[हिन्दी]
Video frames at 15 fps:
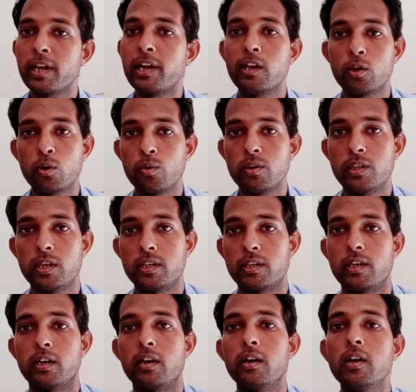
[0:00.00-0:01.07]
पहले क्यों नहीं दिया
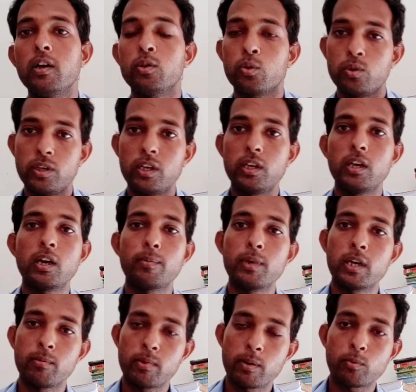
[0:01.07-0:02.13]
जाएगा तो देखिए
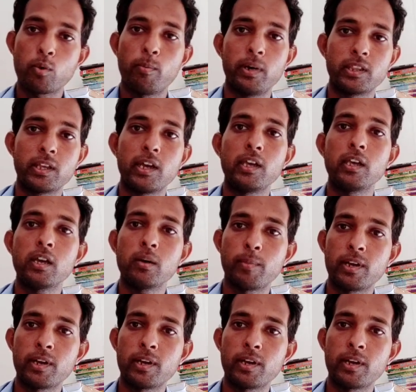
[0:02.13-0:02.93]
अभी हम आपको बताएंगे